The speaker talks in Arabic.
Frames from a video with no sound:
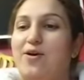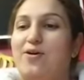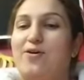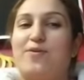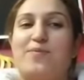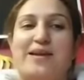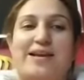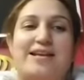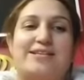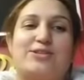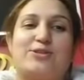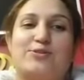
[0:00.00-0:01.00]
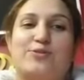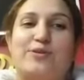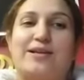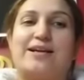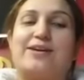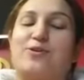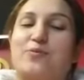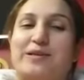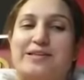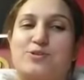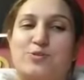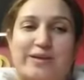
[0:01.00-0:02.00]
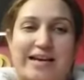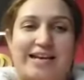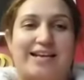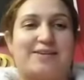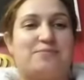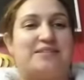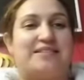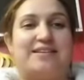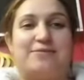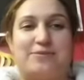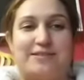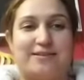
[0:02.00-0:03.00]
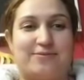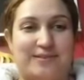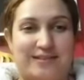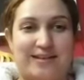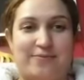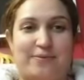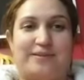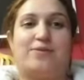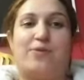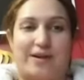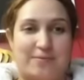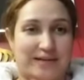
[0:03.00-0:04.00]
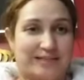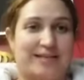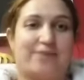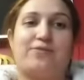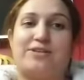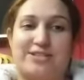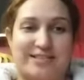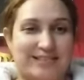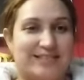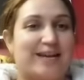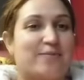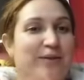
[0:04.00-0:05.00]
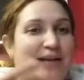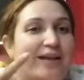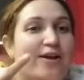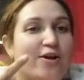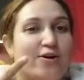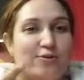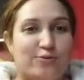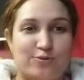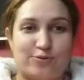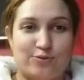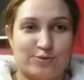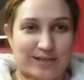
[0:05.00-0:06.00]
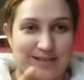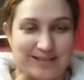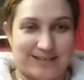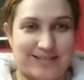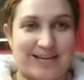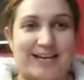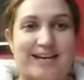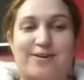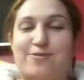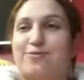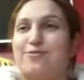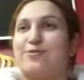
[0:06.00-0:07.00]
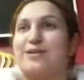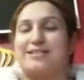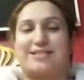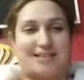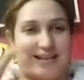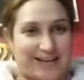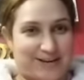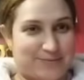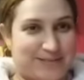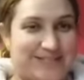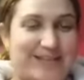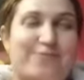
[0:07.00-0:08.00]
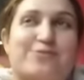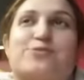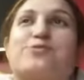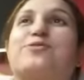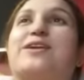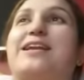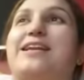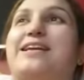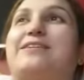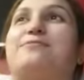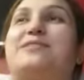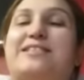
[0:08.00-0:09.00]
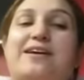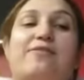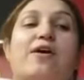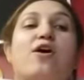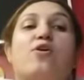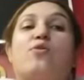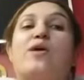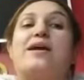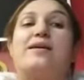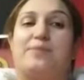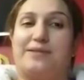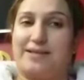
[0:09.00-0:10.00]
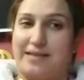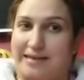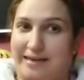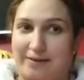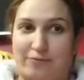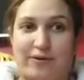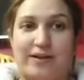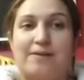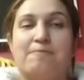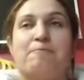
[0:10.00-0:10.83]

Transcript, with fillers: ومن هنا جيت نقول لك الكوبيده شكرا لك بزاف بزاف بزاف بعدا واخا ما كتعرفنيش تتحترمني وتتقدرني وكتشكرني بزاف شكرا لك بزاف وانا بعدا كنعرفك